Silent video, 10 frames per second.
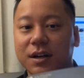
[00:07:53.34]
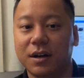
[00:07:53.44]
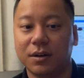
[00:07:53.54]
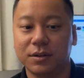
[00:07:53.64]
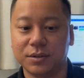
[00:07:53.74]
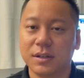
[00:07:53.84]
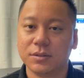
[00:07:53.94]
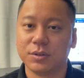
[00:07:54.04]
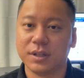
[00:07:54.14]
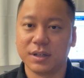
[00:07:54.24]
好，
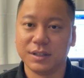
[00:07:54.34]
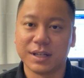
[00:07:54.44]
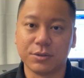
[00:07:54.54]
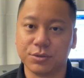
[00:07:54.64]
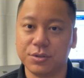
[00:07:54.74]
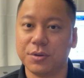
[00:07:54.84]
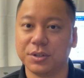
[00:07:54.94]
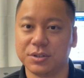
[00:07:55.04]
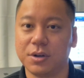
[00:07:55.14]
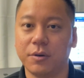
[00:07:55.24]
所以呢，你带出去用的
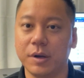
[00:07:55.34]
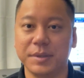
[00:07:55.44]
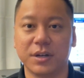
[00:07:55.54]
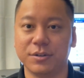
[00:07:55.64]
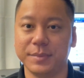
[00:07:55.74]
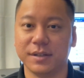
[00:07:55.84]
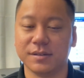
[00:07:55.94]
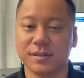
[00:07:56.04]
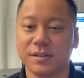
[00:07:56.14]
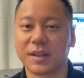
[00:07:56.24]
时候会比较有面
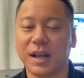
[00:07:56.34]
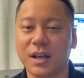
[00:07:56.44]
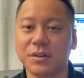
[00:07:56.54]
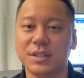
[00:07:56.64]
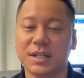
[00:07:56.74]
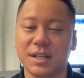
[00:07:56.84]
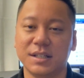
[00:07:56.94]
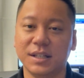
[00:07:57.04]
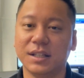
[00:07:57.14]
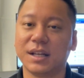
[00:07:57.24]
子。还有，谢谢
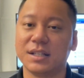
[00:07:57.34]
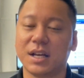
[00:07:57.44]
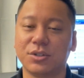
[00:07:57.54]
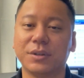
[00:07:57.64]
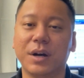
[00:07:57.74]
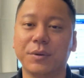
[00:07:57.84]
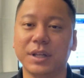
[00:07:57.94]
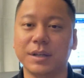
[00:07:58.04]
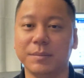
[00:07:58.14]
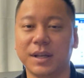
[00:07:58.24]
今天大家收看我的
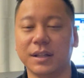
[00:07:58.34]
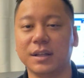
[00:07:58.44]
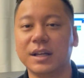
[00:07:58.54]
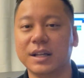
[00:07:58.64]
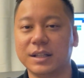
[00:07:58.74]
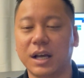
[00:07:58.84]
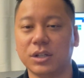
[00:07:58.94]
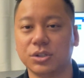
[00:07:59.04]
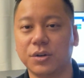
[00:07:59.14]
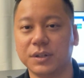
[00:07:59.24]
影片。那
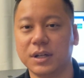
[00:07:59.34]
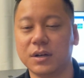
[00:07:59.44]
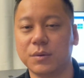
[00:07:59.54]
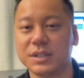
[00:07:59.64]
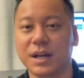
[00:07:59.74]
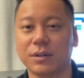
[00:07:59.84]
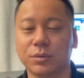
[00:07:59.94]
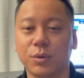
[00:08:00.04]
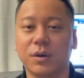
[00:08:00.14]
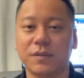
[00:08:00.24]
之后呢，我想多